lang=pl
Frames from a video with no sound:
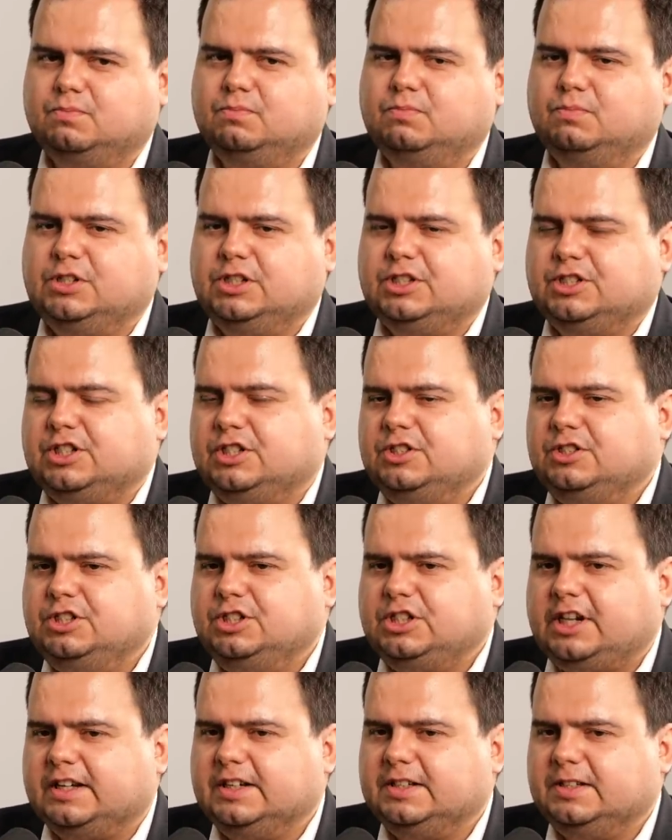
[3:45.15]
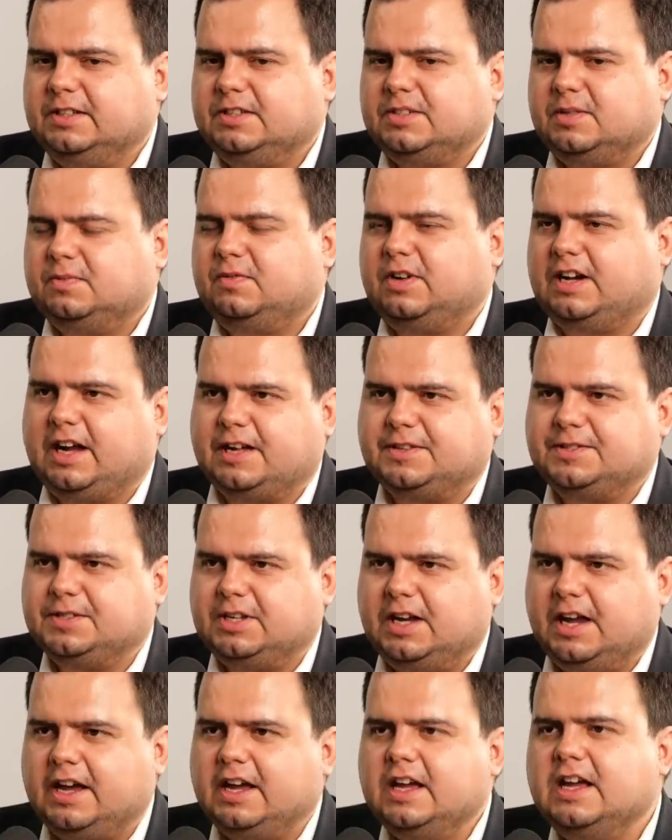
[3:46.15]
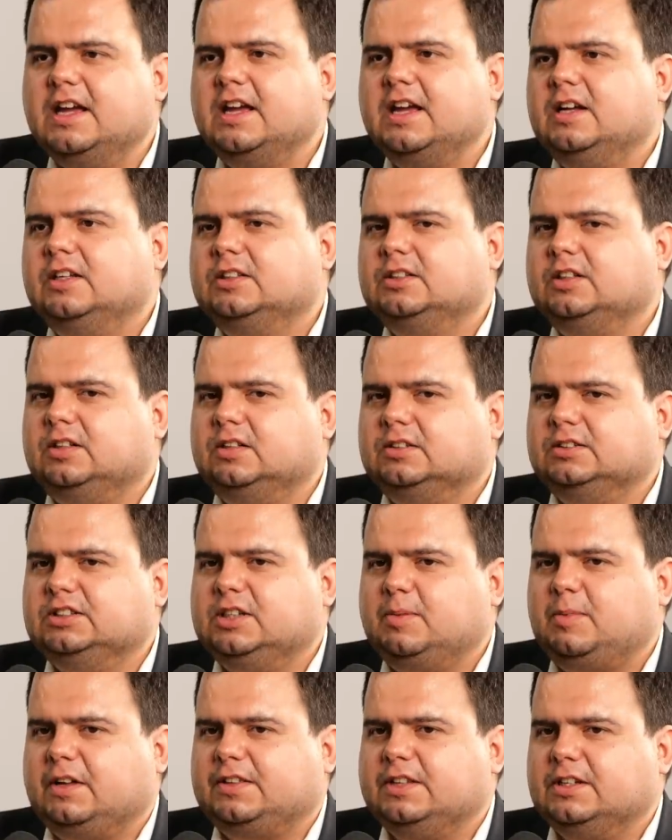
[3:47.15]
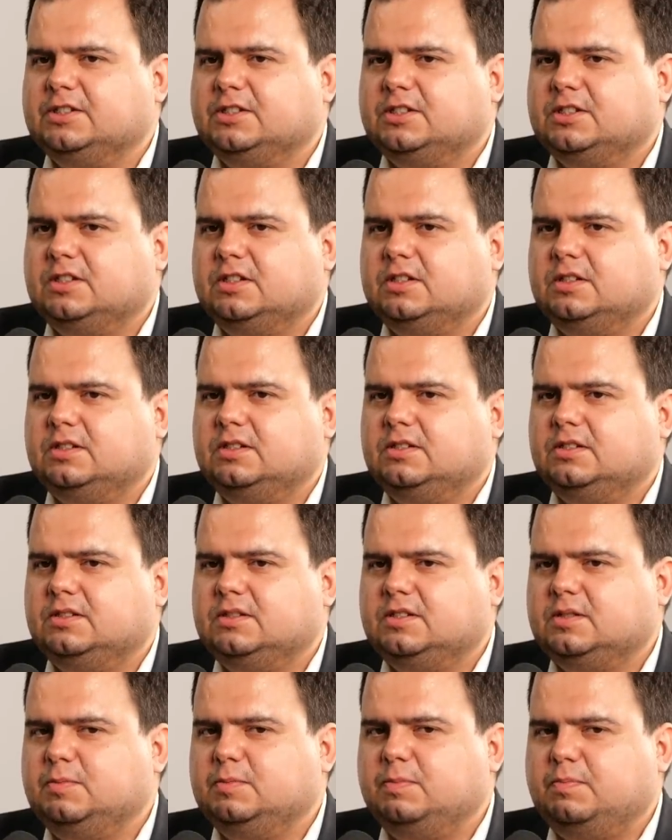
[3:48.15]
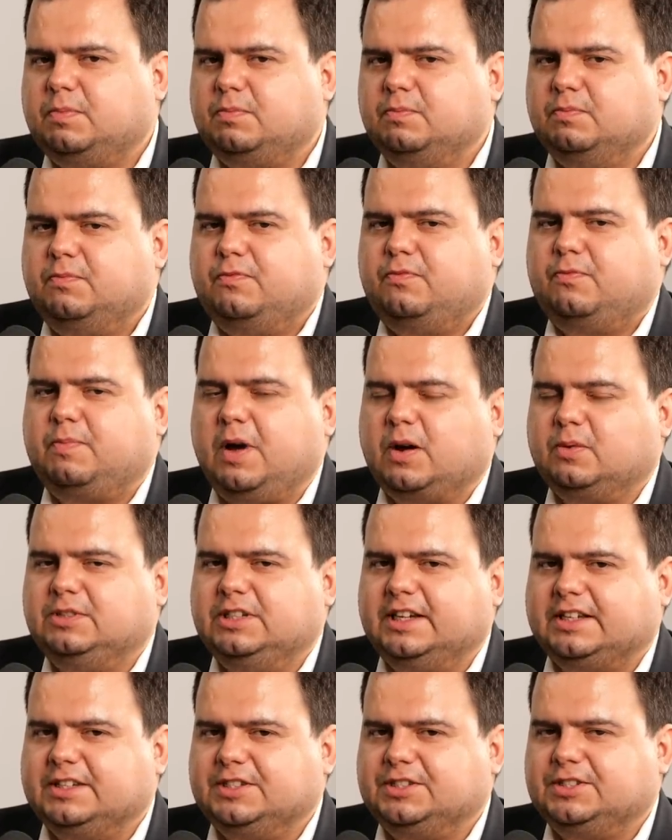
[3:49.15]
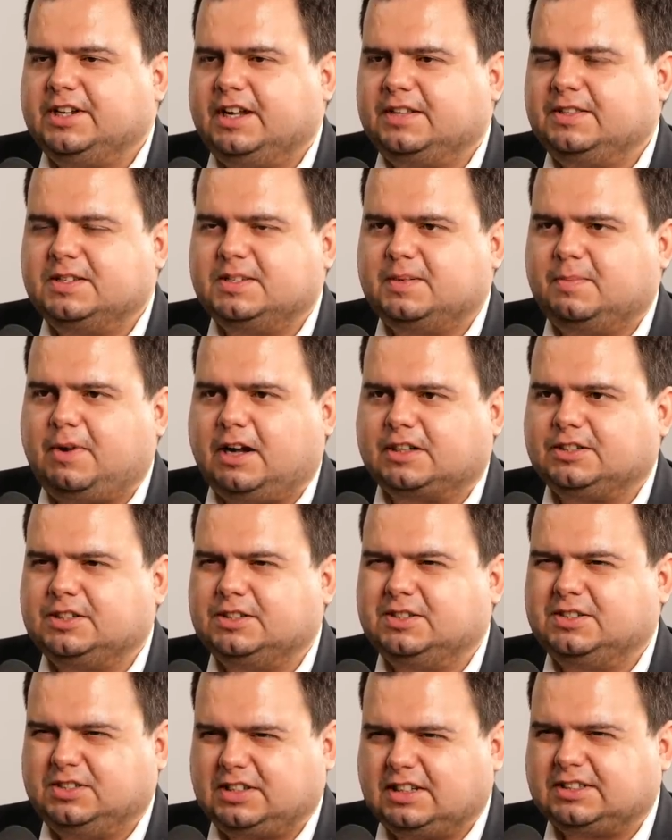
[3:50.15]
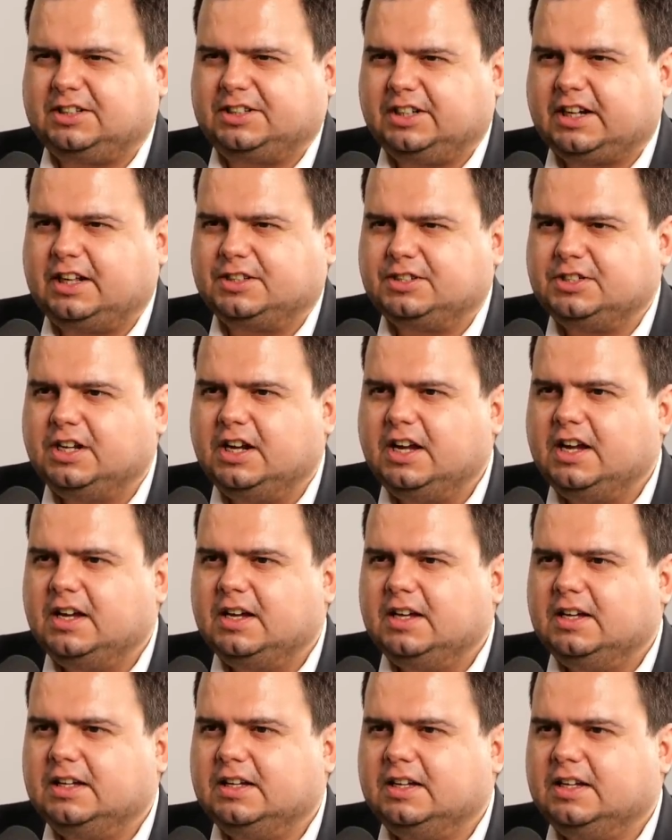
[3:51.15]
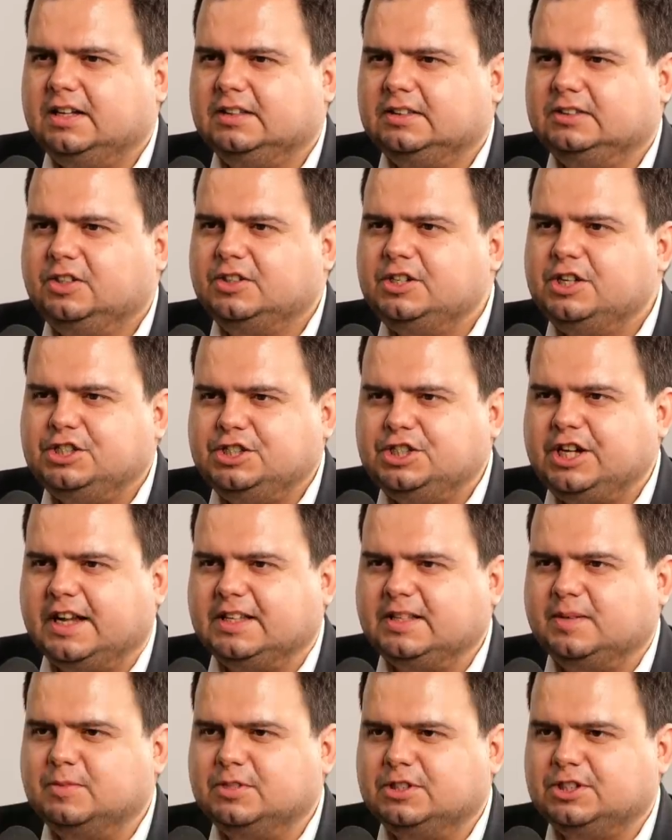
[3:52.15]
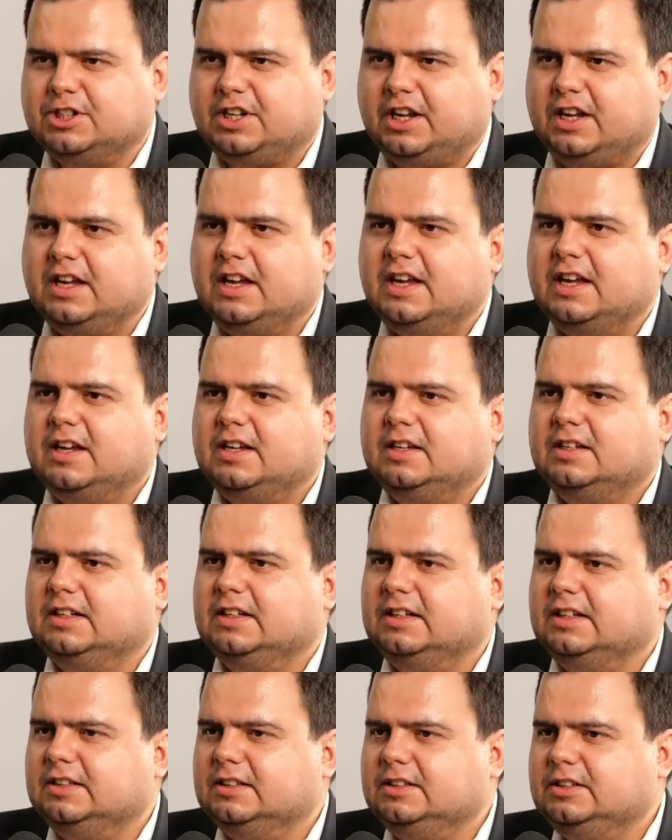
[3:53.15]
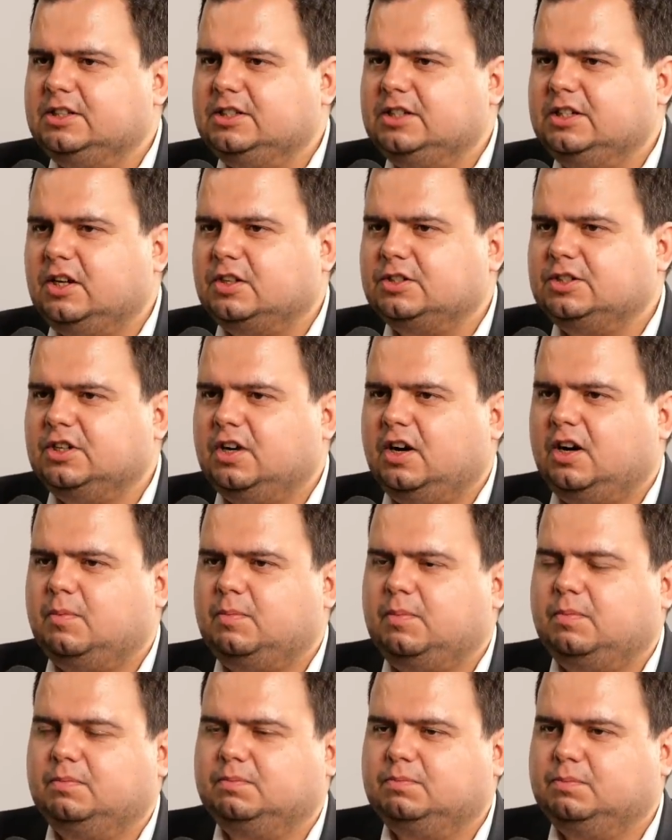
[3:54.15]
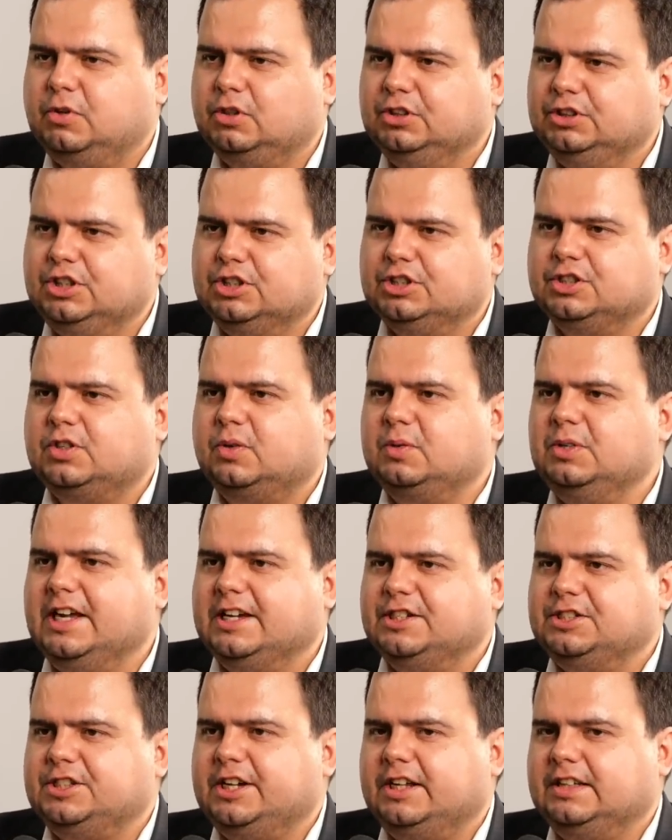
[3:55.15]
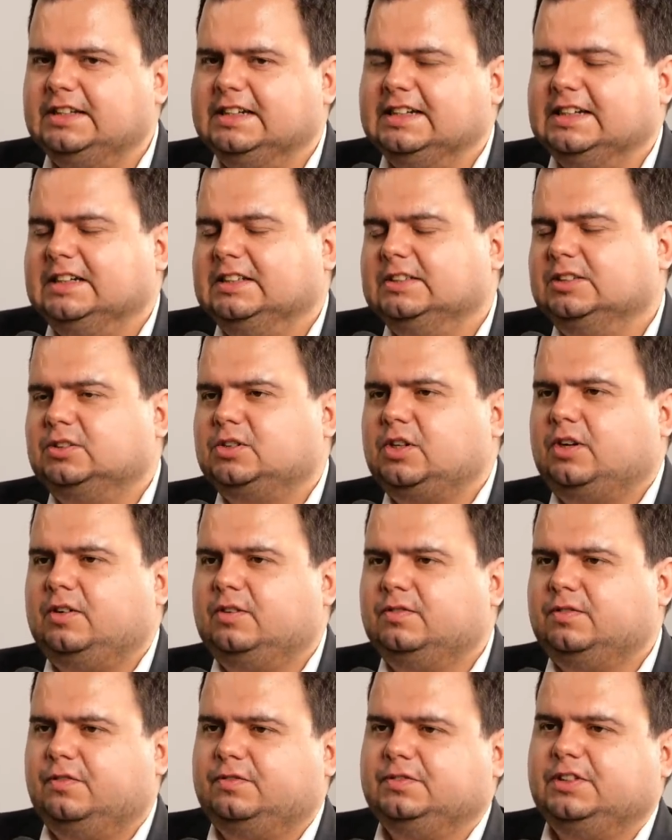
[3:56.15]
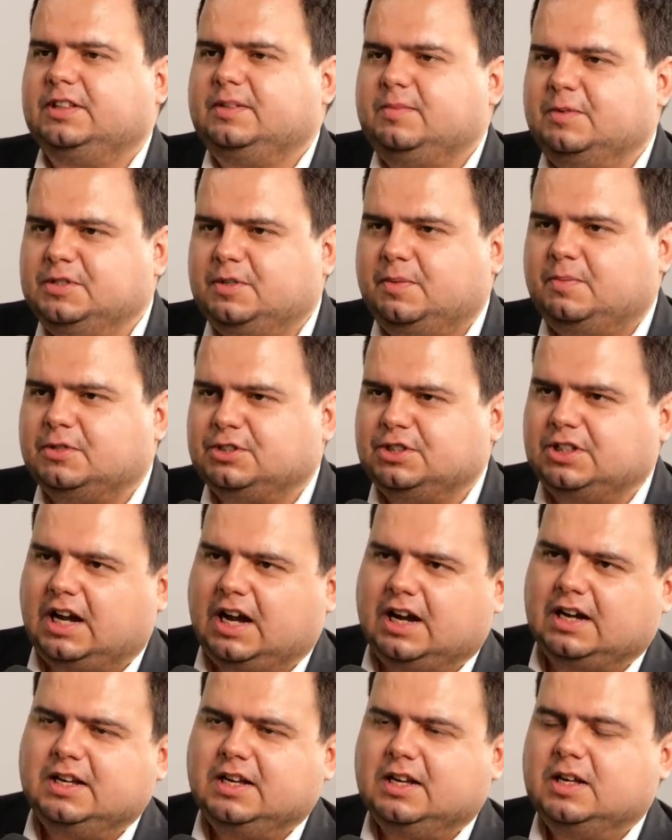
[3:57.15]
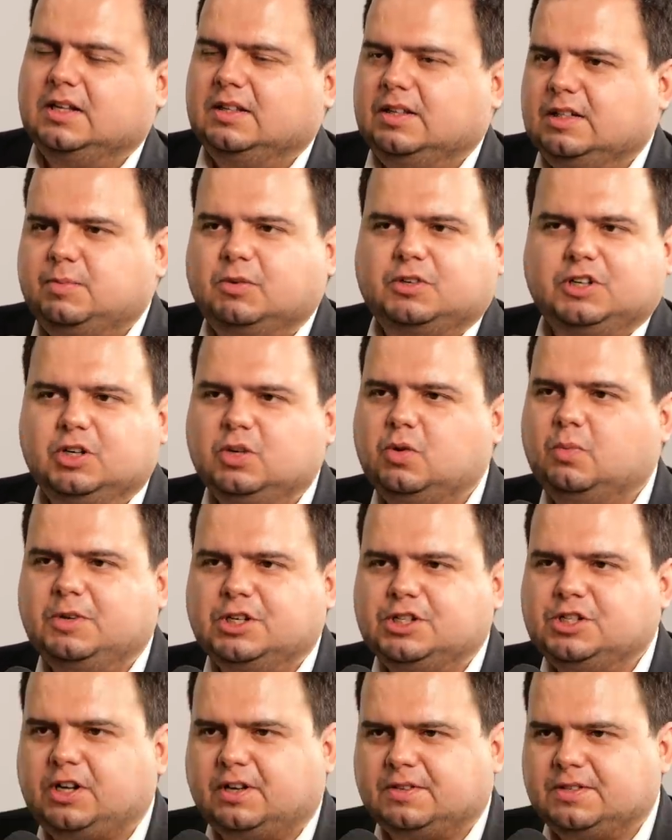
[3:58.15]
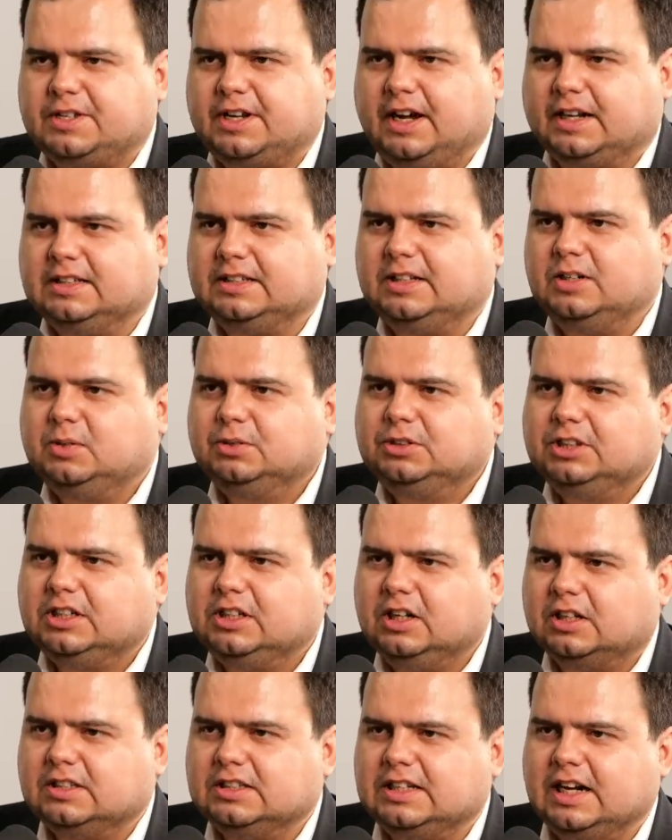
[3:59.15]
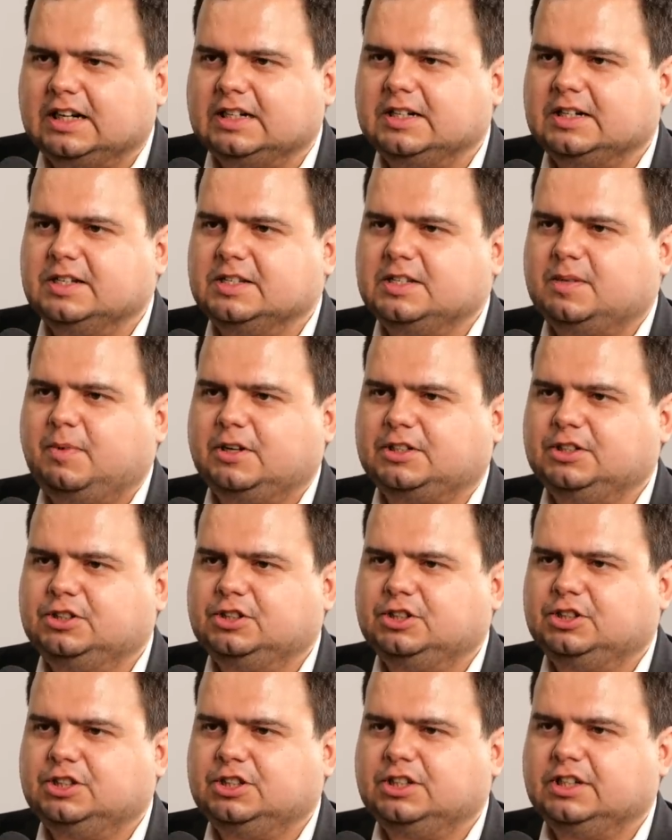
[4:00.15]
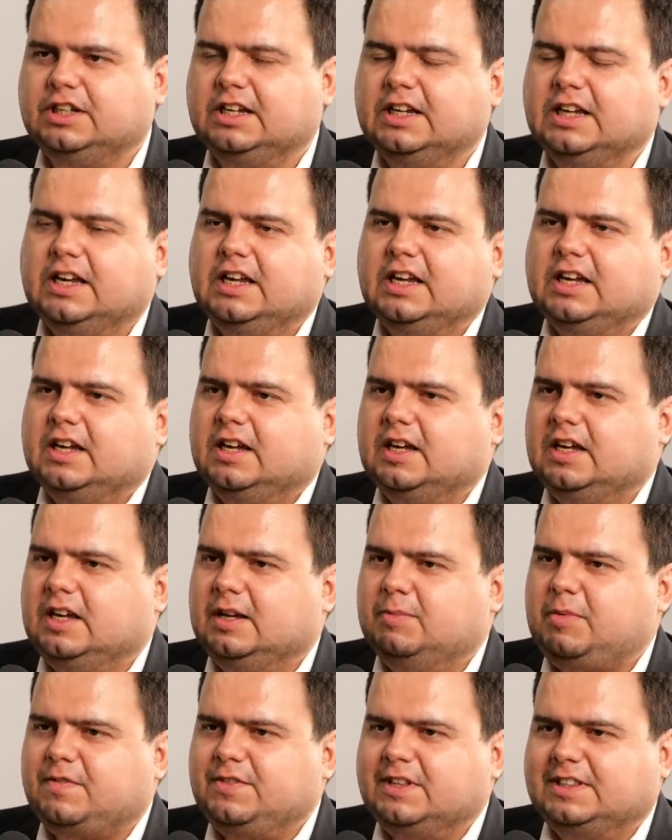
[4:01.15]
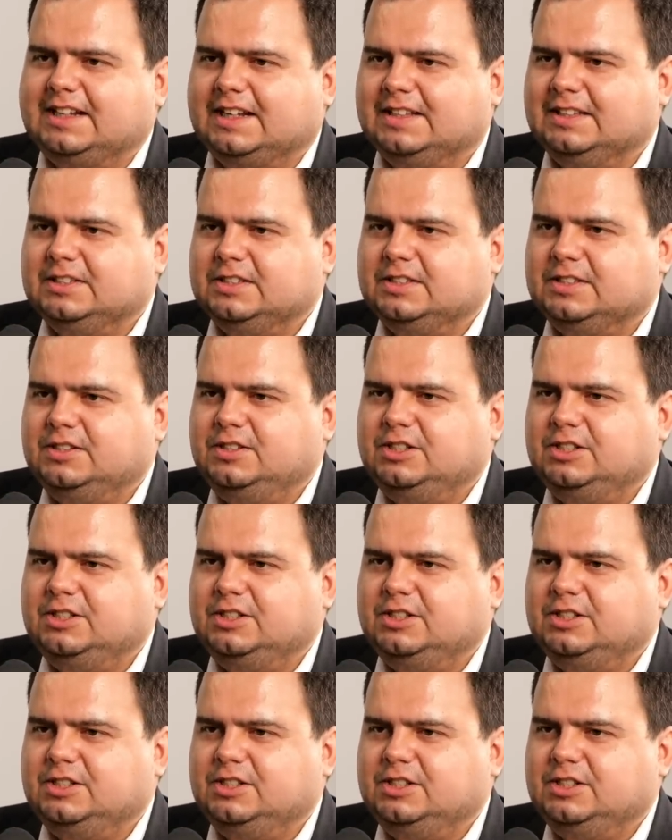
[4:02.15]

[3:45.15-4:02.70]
Myślę, że dzisiaj, kiedy są wakacje, to trzeba też, żeby w pełni jakieś trendy zobaczyć. Trzeba zaczekać e, do jesieni. Myślę, że e, jeśli chodzi o polityczną jesień, no to wtedy będzie można też po kilku miesiącach, kilku tygodniach e, zobaczyć, czy pewne trendy z